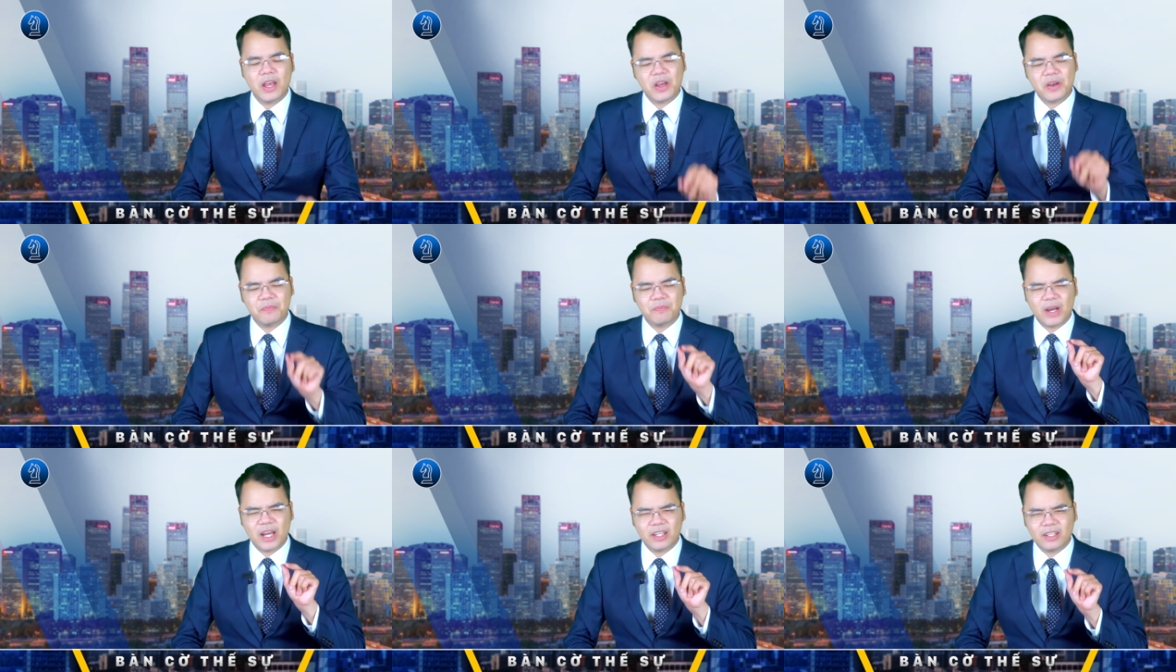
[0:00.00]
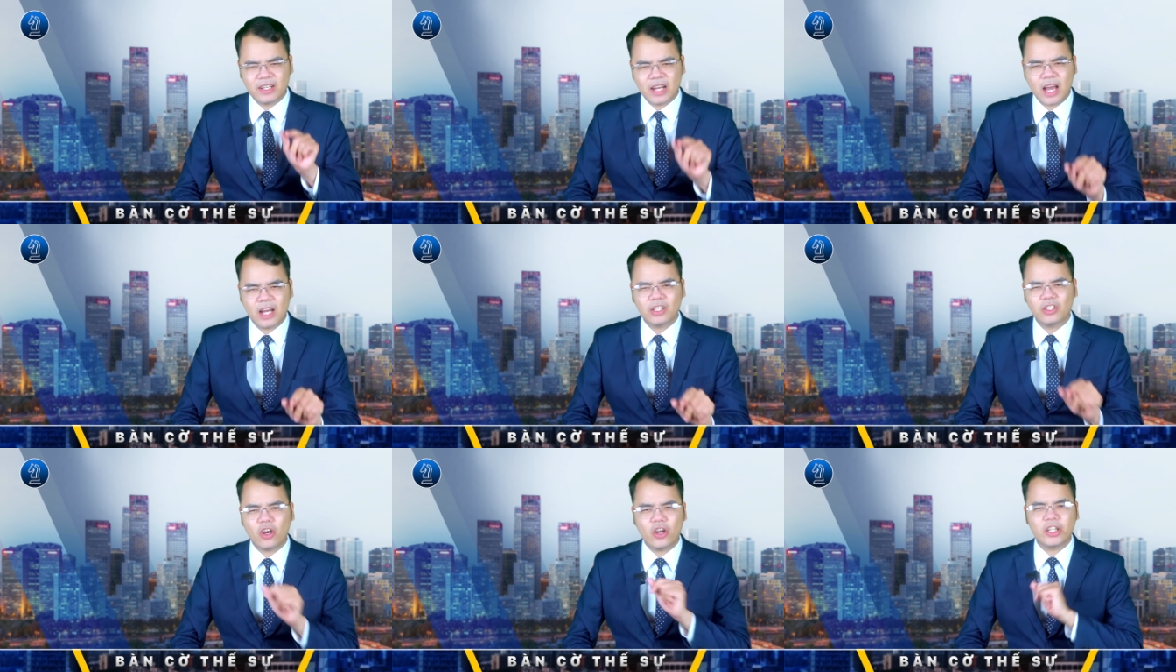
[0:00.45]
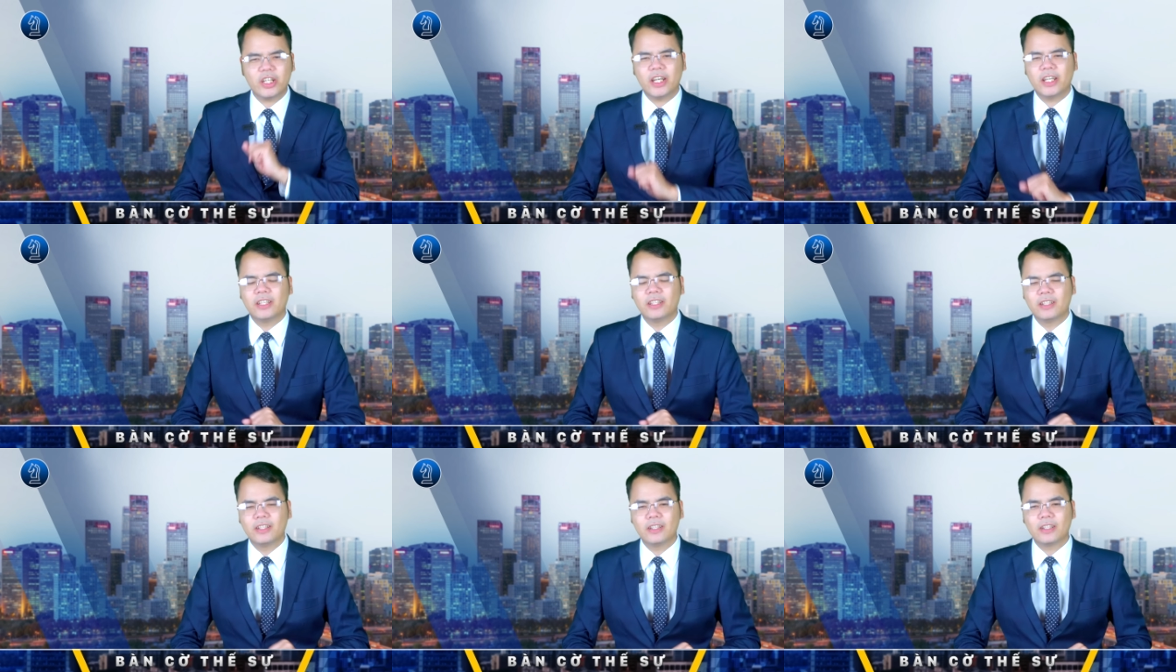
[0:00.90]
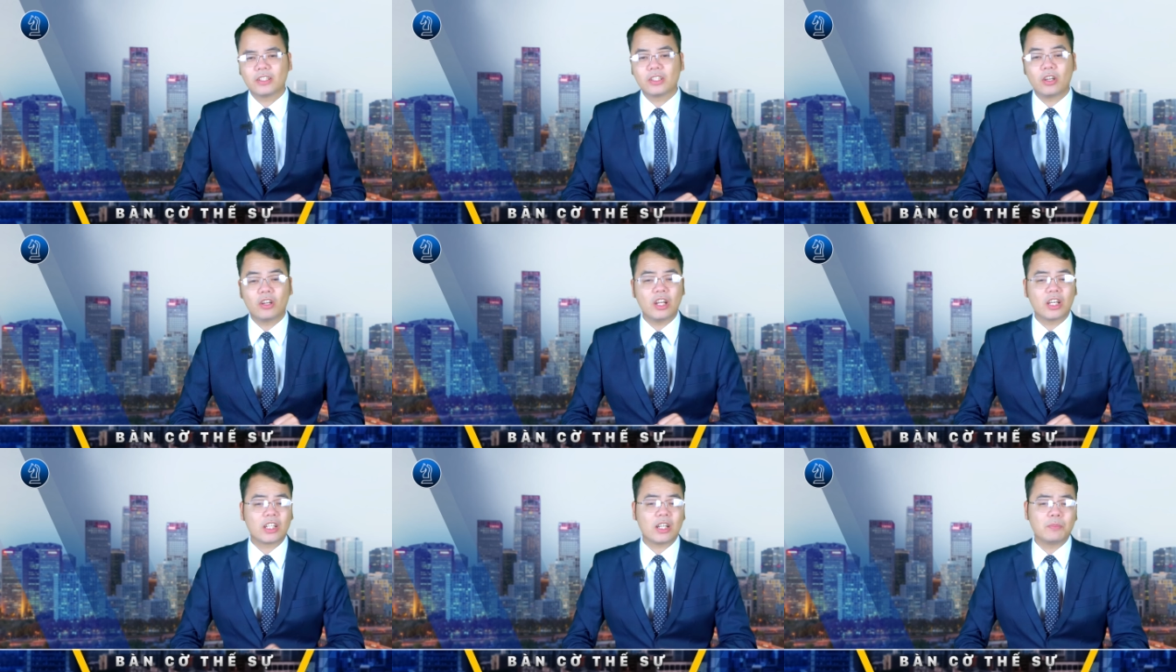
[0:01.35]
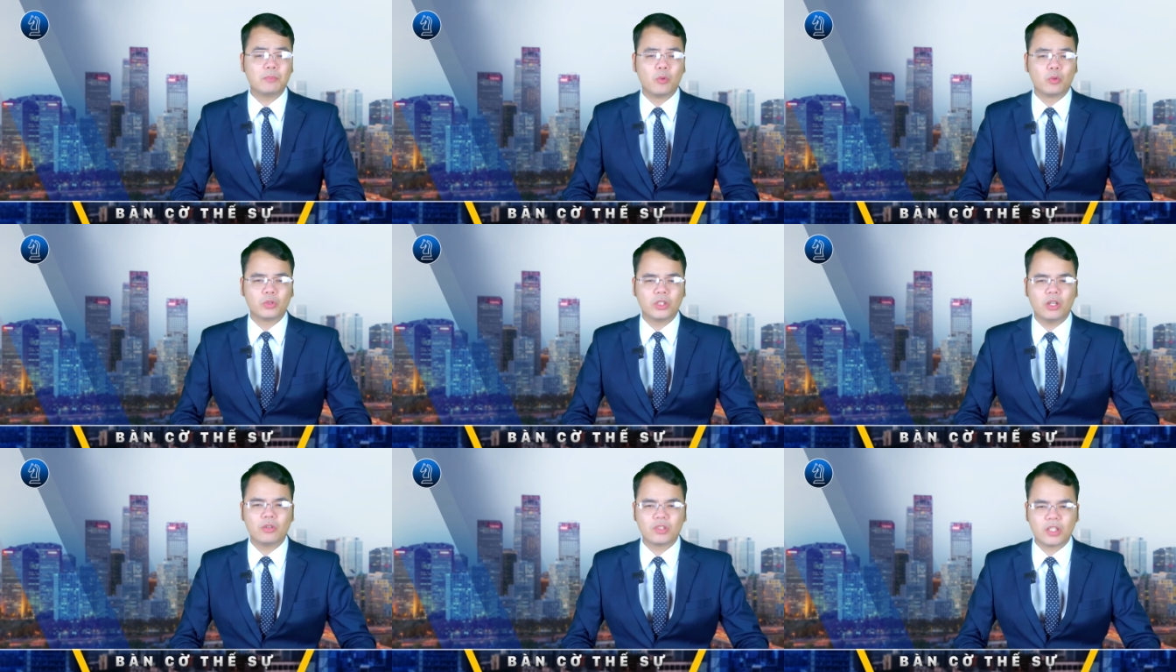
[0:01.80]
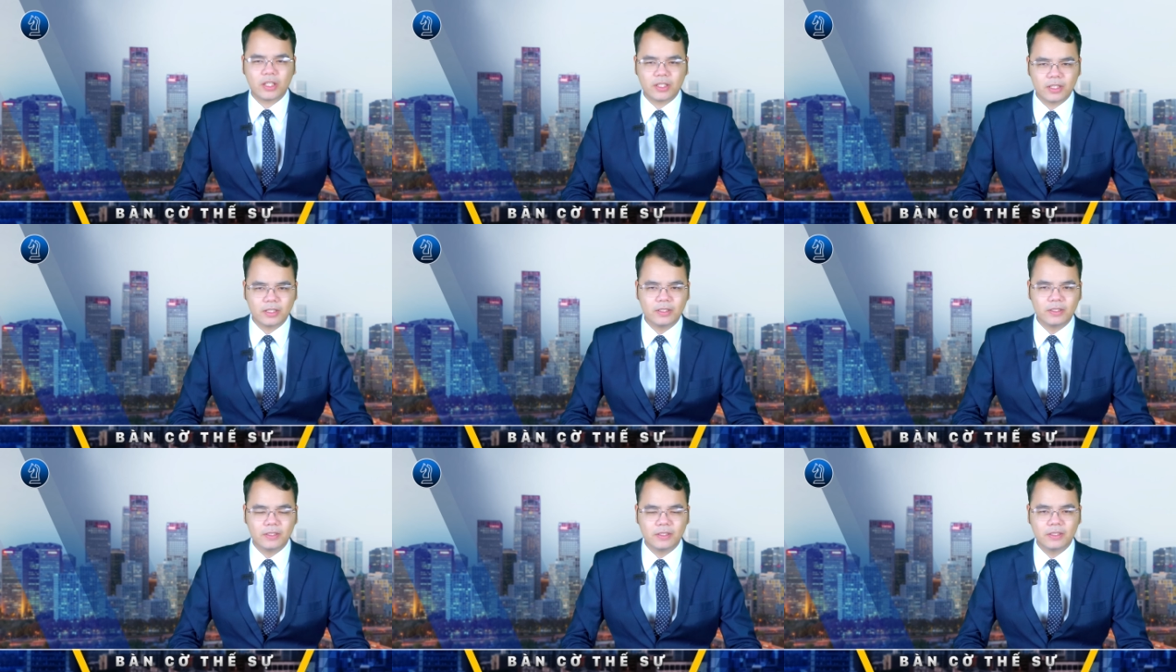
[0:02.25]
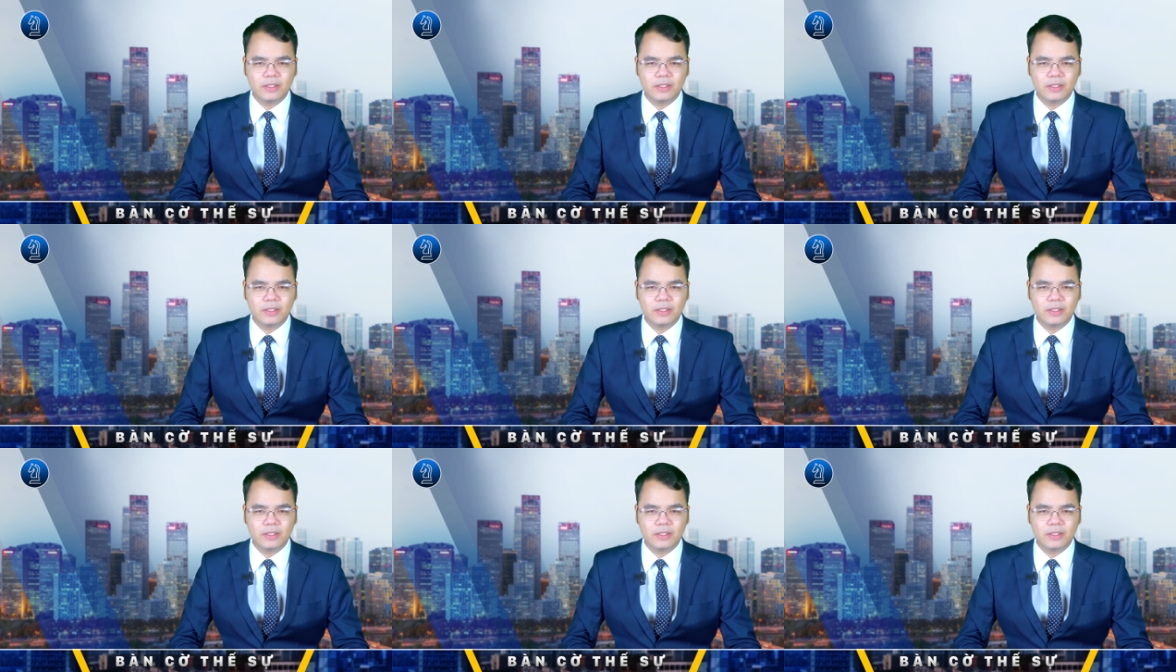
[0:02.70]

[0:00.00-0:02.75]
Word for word: mà đáng nói đây đó là các mục tiêu dân sự.